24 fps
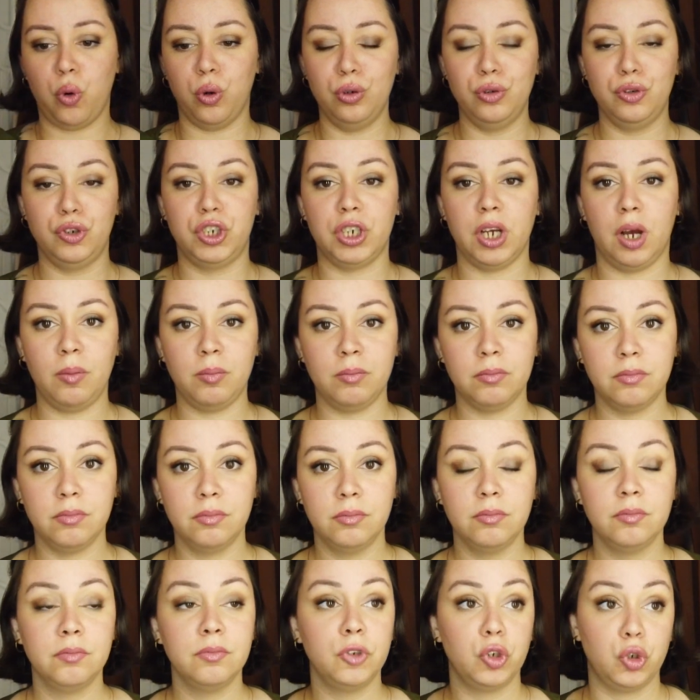koyacağım.
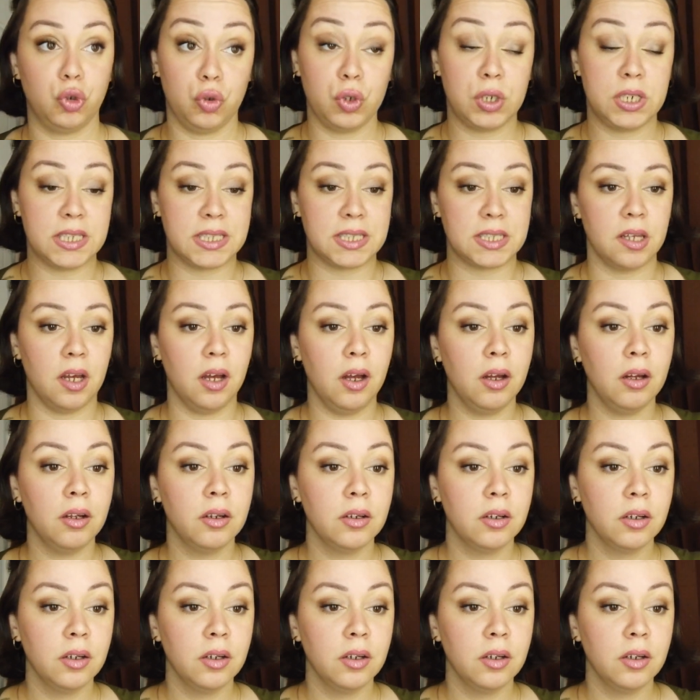Çünkü kısa.